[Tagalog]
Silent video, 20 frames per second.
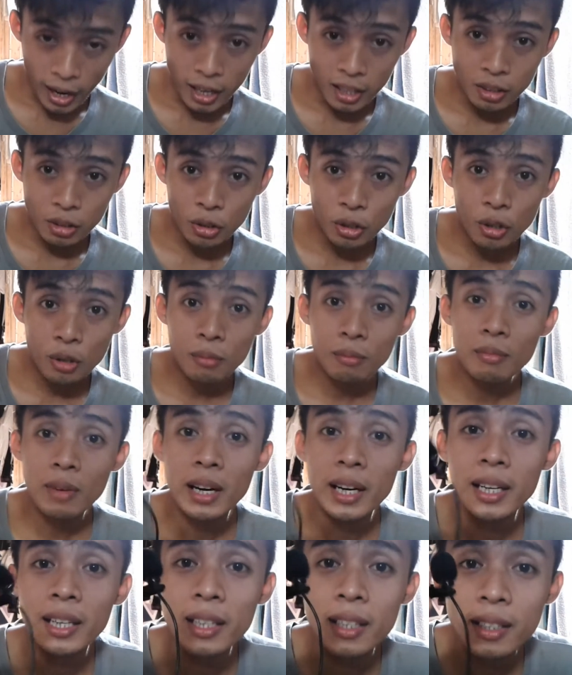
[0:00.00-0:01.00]
ito yung
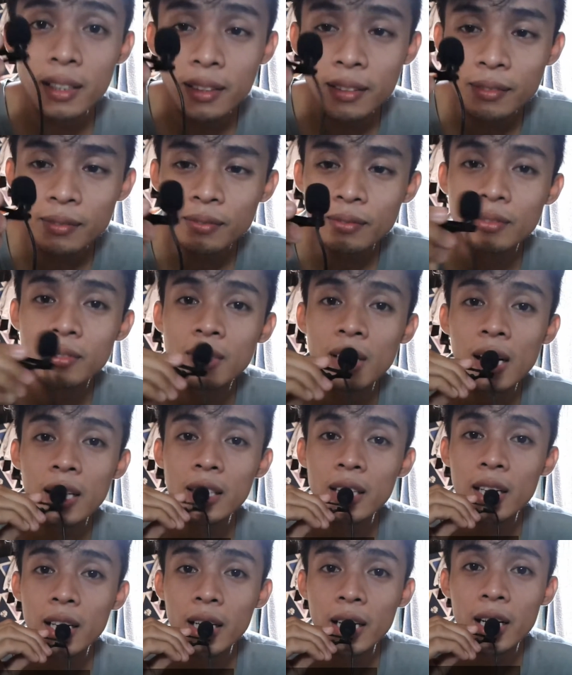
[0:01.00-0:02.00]
mic
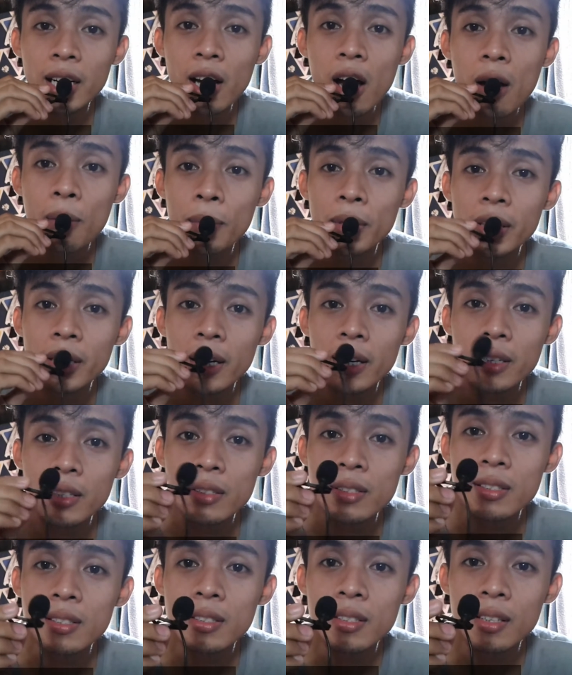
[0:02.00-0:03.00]
natin na ginagamit
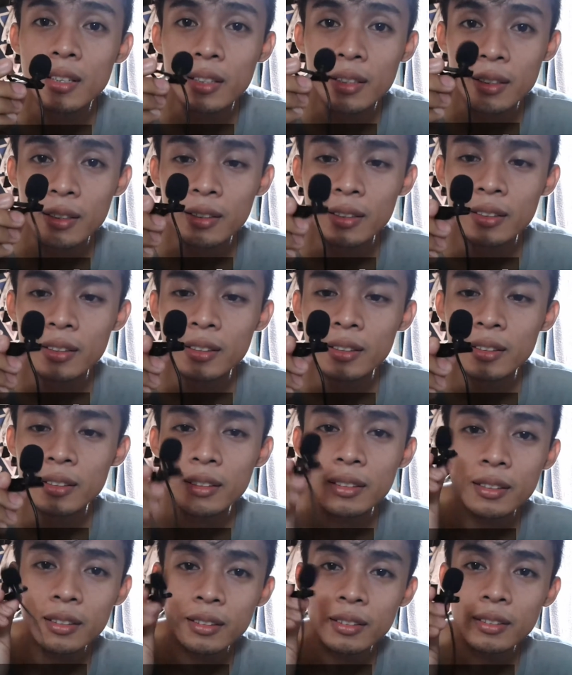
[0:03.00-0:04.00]
guys.
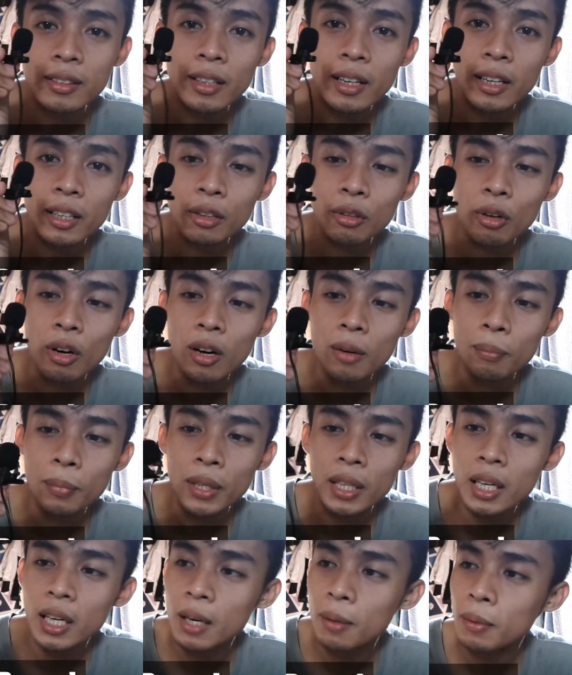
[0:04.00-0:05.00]
Ito ang
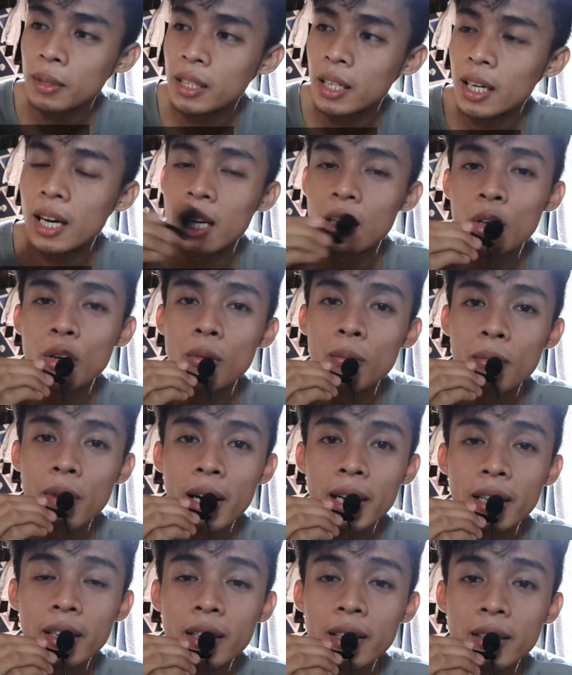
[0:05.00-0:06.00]
pinakamatagal kong
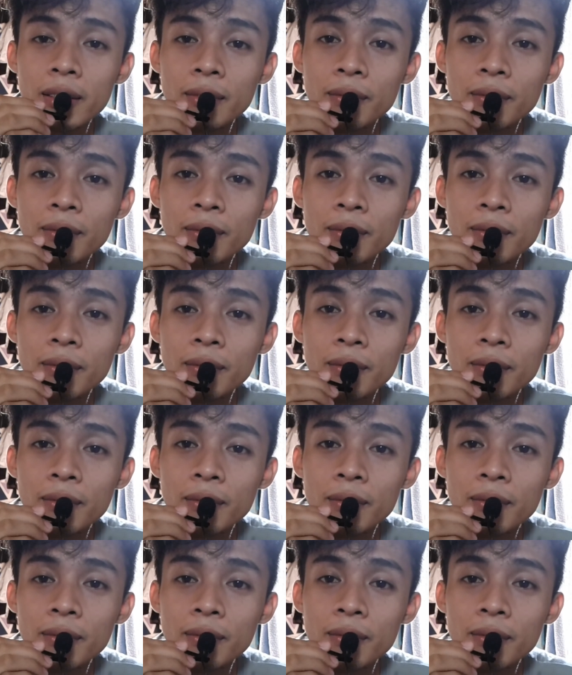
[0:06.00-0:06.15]
mic.